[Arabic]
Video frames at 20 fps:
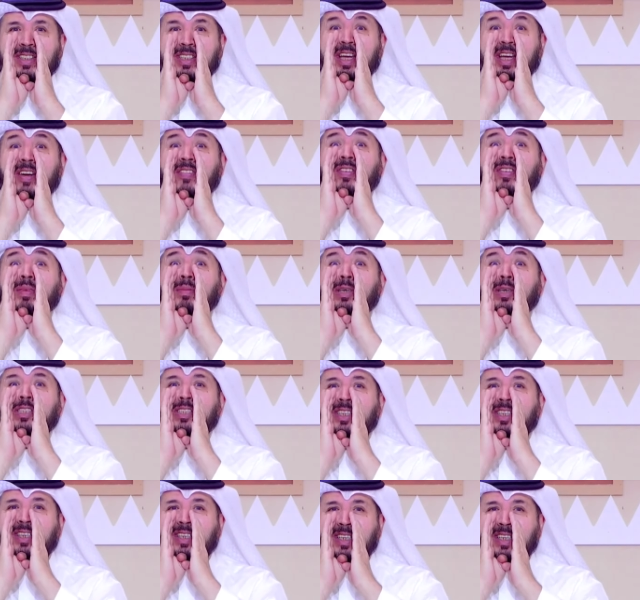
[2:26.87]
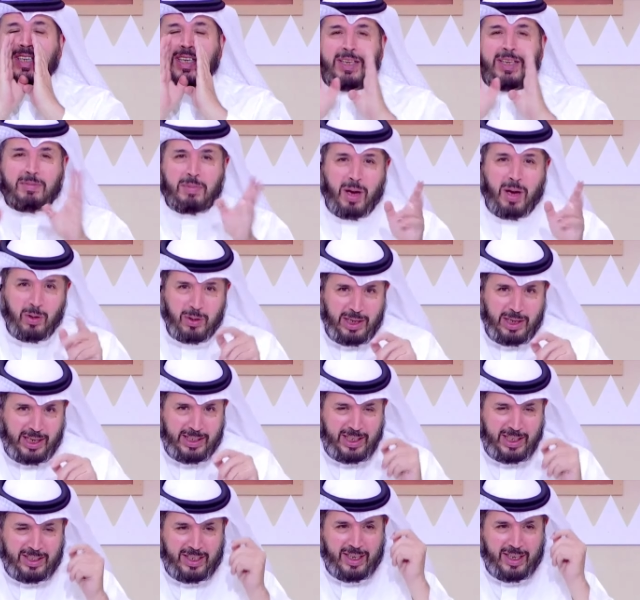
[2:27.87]
كان في مصر ما ودي
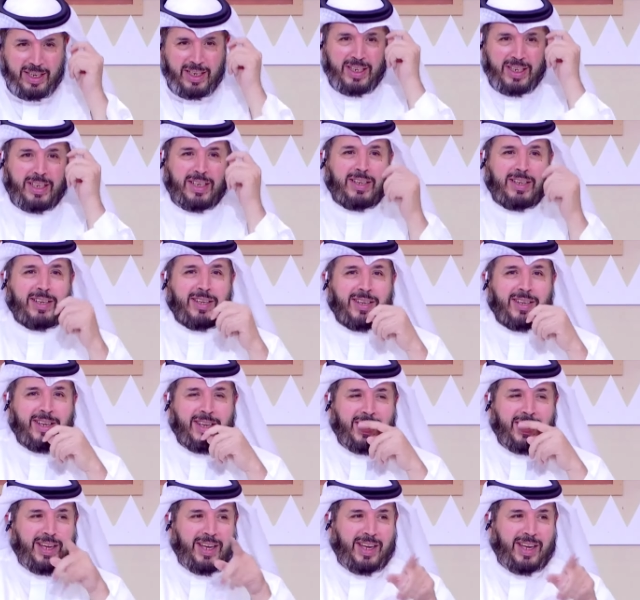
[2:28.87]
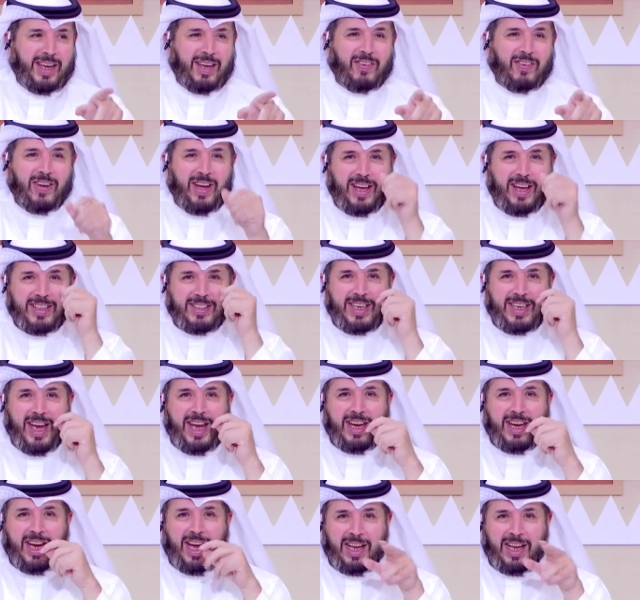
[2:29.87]
احد يدري ايه
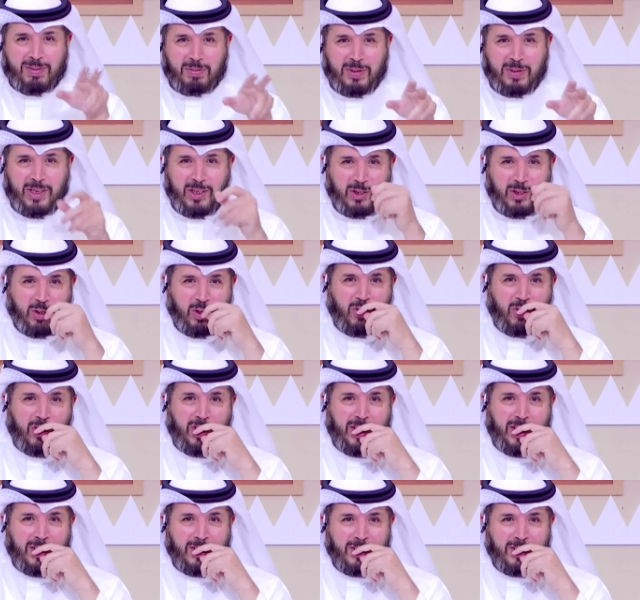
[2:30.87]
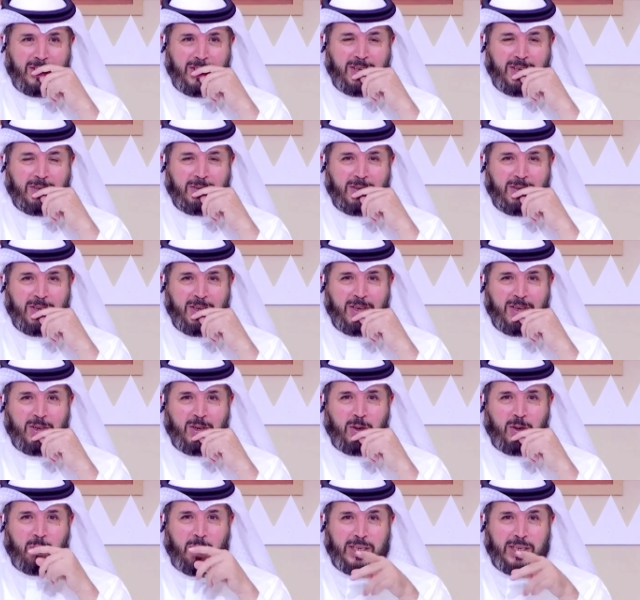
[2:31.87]
فجاي عاد نشوفه ايه
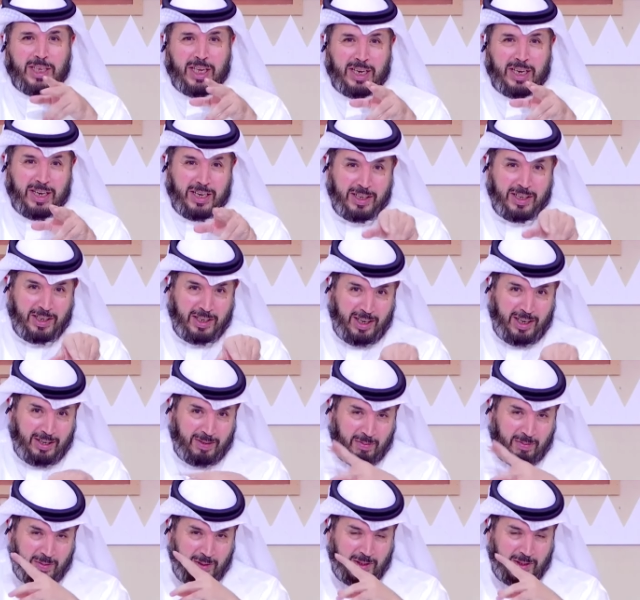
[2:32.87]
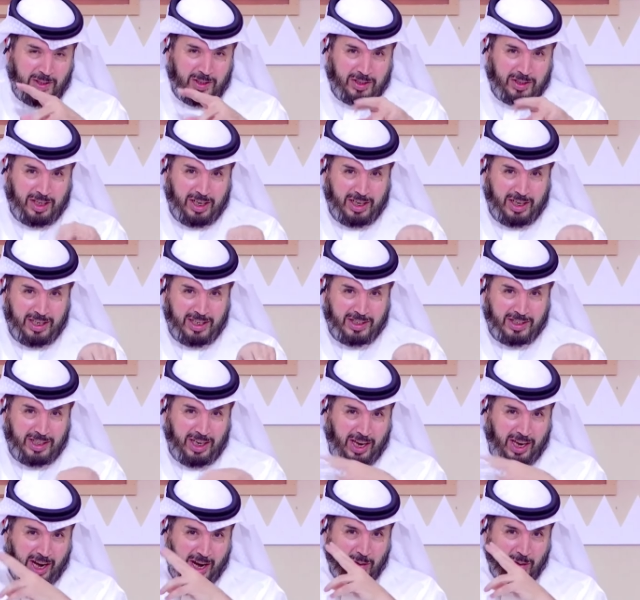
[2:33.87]
وبعدين طريق
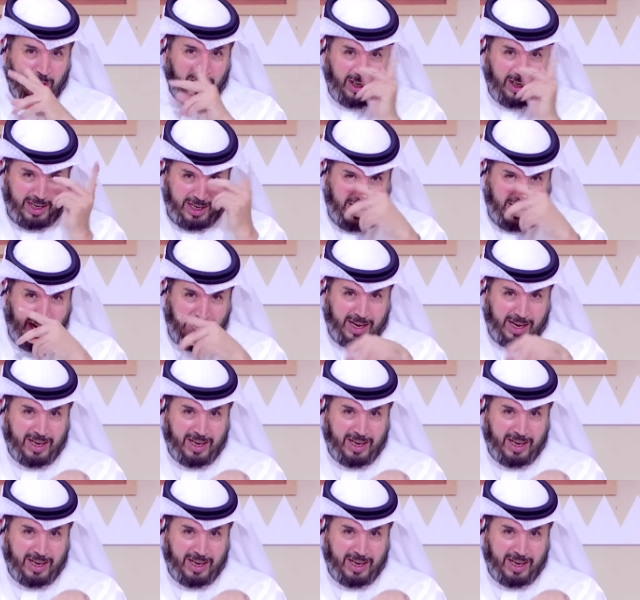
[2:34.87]
الصحراوي هناك